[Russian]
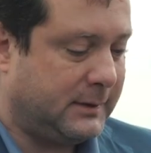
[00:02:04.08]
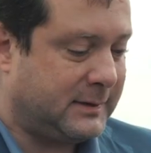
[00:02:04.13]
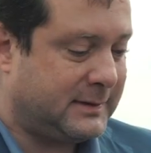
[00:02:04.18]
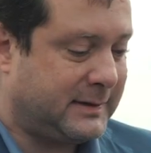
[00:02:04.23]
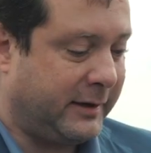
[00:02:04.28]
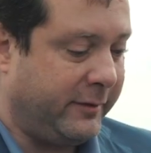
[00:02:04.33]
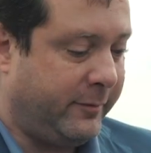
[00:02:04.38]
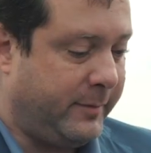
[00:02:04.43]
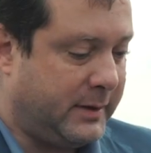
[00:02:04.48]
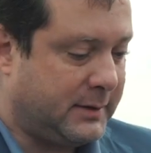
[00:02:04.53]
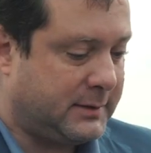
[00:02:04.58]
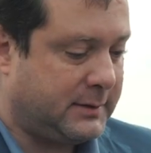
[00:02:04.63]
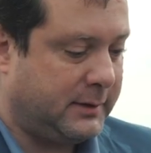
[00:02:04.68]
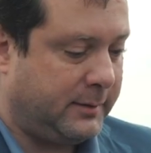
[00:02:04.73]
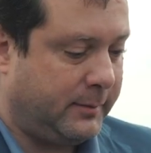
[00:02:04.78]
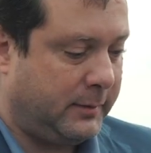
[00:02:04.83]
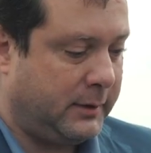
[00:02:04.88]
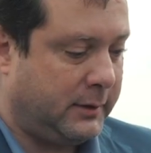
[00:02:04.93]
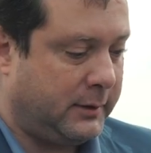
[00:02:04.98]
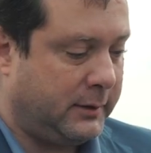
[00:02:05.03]

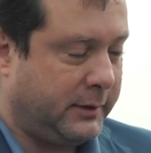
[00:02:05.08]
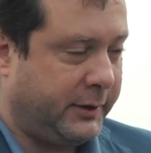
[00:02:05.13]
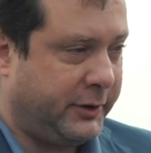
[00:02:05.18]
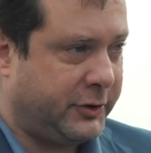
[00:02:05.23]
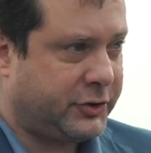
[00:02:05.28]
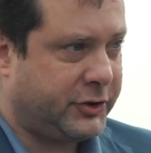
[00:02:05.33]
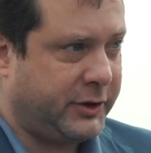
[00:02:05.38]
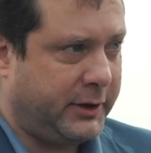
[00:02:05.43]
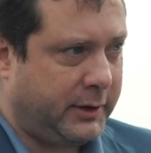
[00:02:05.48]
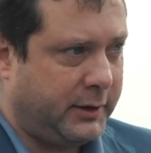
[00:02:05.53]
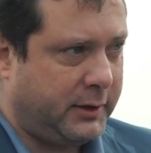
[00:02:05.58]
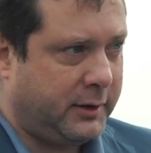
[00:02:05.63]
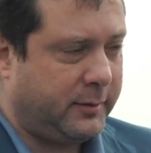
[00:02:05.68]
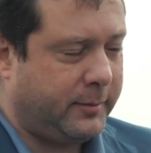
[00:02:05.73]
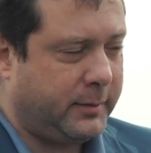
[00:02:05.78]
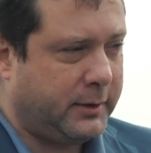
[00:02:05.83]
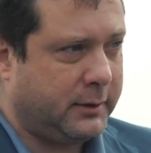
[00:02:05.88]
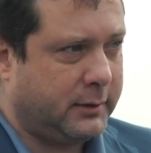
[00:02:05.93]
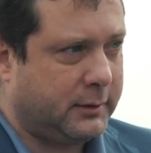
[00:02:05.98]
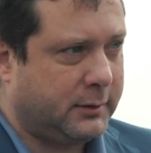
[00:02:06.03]
Совместными
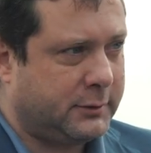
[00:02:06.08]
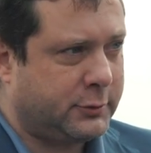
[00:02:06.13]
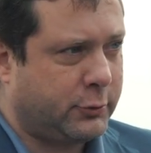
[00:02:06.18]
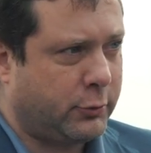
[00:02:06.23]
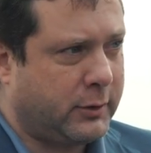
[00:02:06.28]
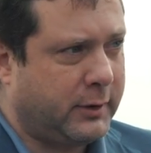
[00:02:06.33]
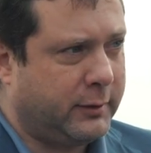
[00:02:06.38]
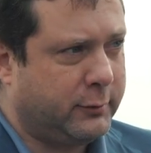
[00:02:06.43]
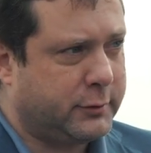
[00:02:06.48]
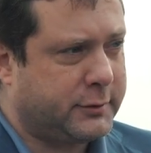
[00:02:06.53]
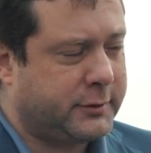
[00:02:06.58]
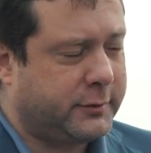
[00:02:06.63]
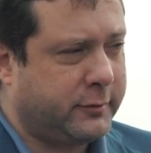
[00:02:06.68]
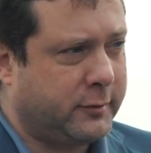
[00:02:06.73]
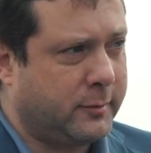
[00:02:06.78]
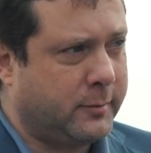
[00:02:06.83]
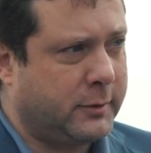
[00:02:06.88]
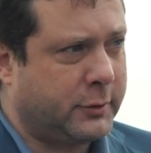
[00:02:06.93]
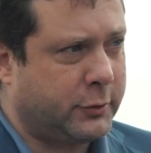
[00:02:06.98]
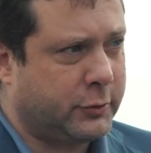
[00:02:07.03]
решениями с
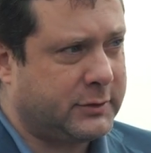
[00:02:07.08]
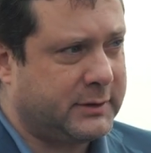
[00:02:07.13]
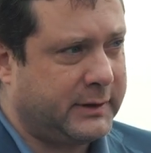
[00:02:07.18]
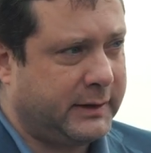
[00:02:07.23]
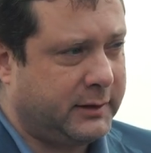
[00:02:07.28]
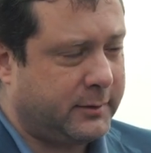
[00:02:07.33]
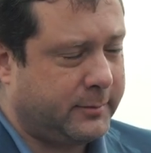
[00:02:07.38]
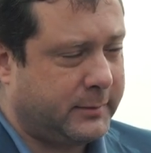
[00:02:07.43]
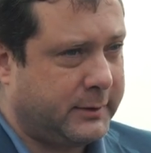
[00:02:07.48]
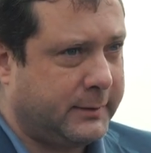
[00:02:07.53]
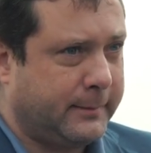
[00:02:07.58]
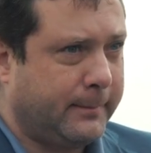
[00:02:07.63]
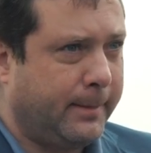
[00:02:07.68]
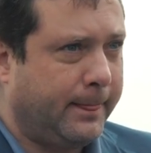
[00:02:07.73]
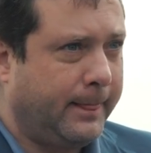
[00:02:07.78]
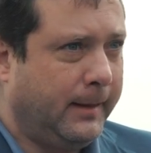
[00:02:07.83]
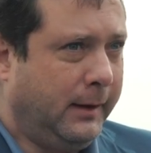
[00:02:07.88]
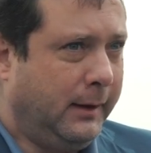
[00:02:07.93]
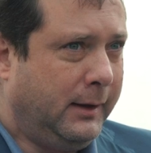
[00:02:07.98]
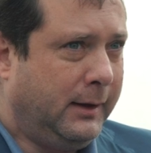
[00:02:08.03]
руководством Росатома
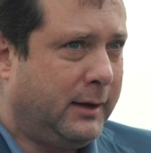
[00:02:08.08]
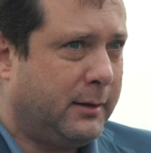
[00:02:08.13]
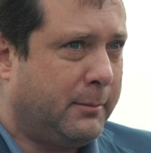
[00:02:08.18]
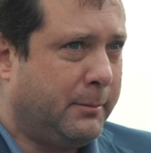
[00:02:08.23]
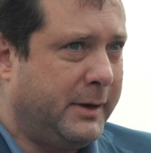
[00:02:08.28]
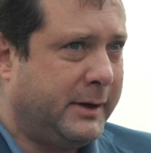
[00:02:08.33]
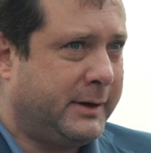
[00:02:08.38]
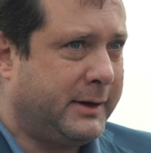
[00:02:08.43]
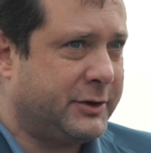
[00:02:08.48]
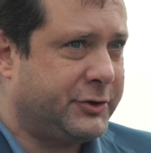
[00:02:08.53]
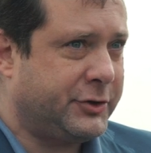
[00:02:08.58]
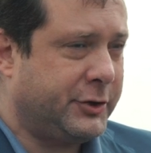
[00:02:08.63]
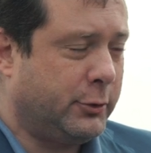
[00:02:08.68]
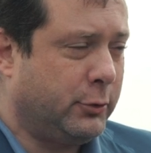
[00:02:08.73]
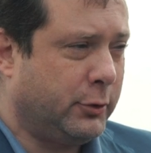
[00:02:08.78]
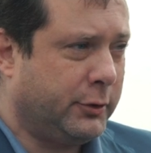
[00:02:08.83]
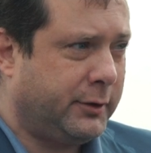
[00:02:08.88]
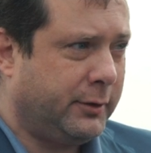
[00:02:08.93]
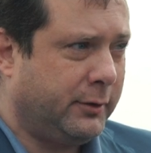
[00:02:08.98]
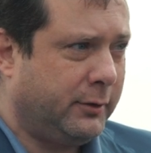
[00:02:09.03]
мы каждый
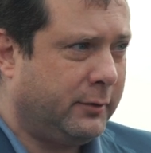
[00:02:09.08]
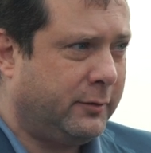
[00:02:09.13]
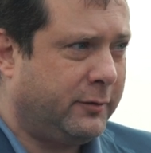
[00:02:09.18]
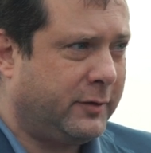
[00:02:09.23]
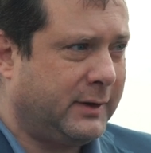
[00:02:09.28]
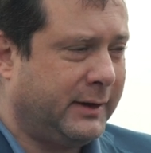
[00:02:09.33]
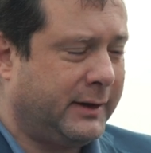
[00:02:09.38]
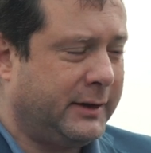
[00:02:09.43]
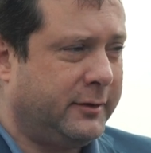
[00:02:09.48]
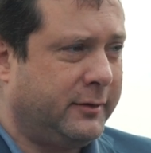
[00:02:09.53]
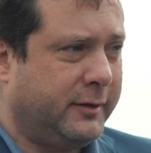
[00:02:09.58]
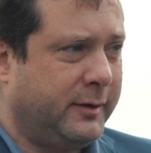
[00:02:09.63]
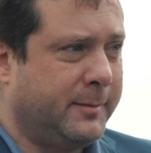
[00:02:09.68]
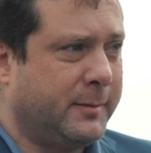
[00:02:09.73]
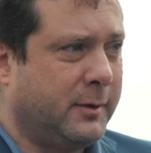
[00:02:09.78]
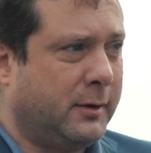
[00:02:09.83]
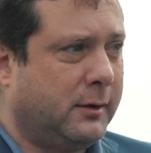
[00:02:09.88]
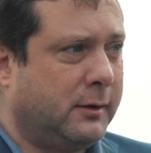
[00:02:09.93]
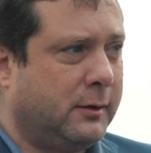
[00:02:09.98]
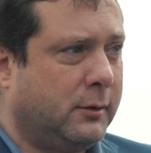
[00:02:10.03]
год
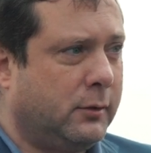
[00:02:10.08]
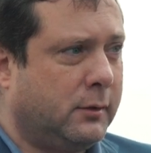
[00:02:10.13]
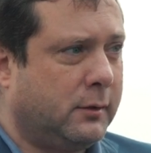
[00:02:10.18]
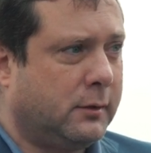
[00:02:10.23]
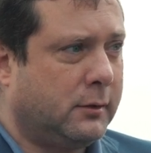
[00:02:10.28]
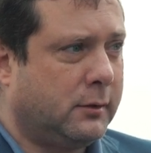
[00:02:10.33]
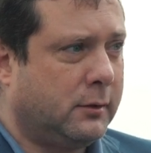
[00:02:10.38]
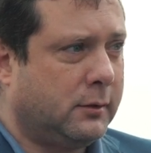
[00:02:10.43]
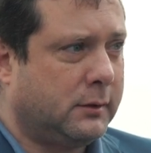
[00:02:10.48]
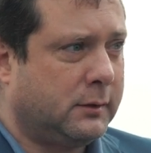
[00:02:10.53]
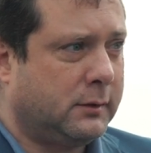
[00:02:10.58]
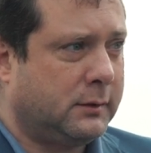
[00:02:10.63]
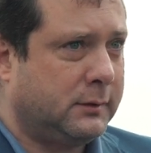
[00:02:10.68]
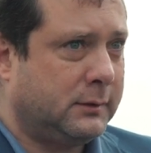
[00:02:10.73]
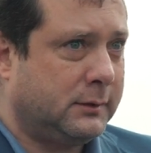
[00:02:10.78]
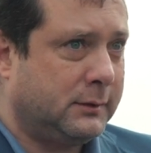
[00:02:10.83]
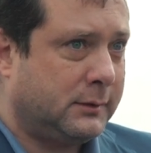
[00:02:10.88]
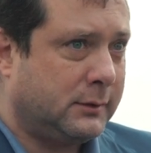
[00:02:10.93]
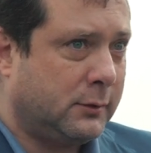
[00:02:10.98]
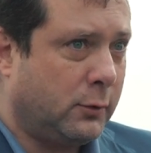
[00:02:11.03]
вкладываем
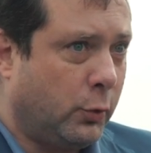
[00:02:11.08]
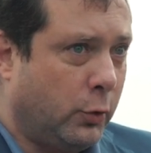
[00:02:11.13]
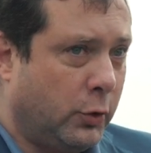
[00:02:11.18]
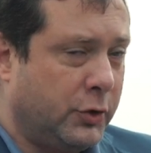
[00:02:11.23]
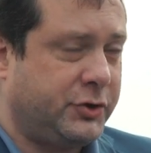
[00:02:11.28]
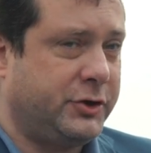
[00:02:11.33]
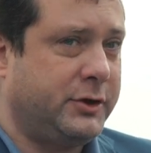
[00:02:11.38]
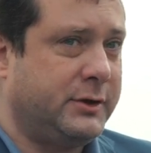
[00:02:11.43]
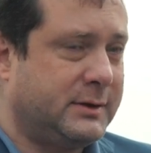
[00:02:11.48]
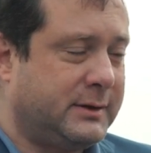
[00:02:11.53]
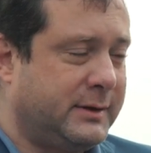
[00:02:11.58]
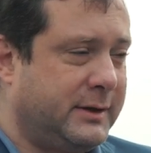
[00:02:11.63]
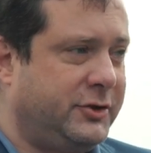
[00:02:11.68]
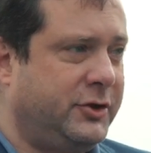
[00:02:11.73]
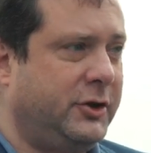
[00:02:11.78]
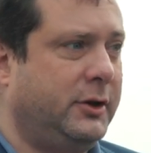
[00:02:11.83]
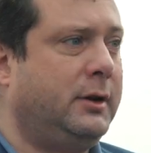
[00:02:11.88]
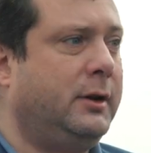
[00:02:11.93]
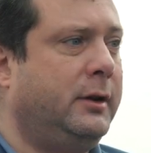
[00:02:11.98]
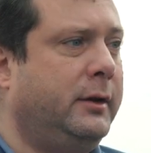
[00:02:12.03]
очень
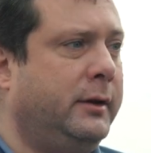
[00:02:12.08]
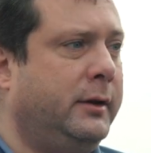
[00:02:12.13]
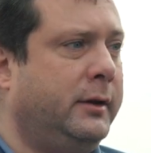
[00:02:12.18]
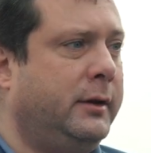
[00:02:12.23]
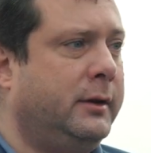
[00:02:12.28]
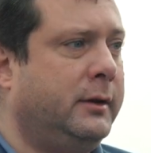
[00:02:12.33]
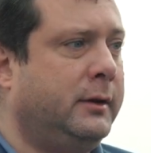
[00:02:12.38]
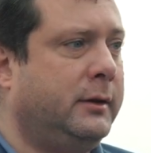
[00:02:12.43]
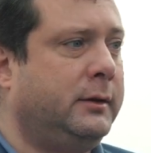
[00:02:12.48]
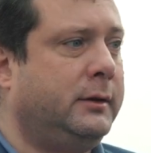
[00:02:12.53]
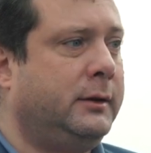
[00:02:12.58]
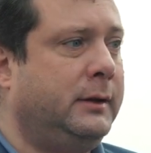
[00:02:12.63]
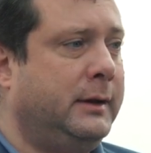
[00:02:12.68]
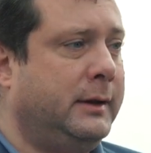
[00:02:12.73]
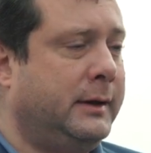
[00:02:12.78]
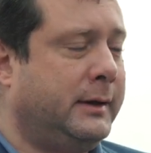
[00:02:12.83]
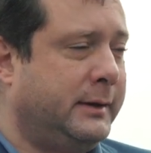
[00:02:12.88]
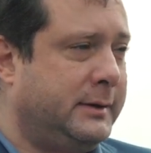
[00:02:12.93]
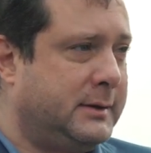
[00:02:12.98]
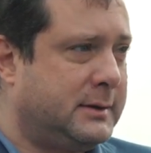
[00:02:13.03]
значительные
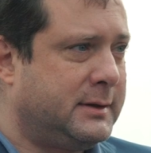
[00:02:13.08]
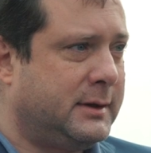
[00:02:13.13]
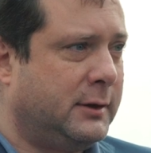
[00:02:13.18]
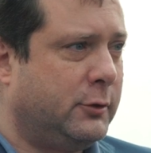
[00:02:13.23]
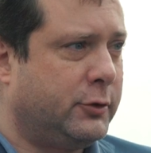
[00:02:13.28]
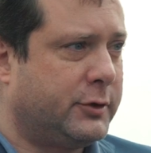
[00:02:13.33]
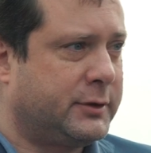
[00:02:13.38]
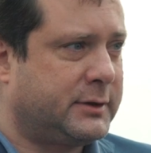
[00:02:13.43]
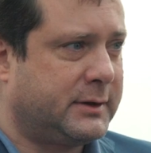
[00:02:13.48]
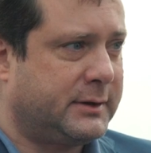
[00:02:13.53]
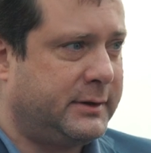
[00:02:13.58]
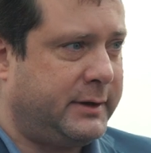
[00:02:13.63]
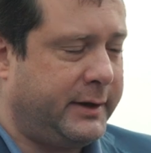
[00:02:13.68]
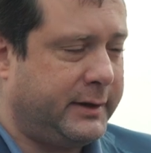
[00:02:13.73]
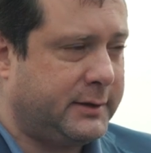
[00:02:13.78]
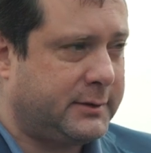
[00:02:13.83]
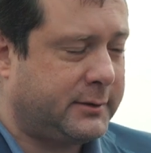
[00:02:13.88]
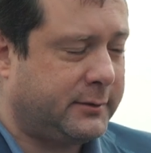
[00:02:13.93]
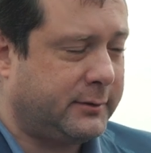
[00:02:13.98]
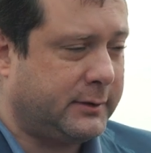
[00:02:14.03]
для Десногорска
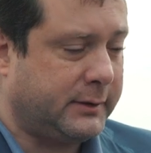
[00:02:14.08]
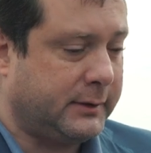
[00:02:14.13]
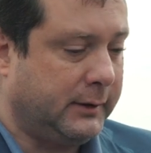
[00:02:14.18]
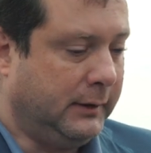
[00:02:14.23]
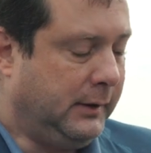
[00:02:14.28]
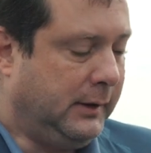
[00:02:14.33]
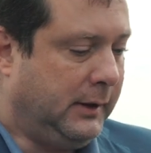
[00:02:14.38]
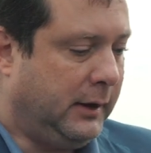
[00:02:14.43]
средства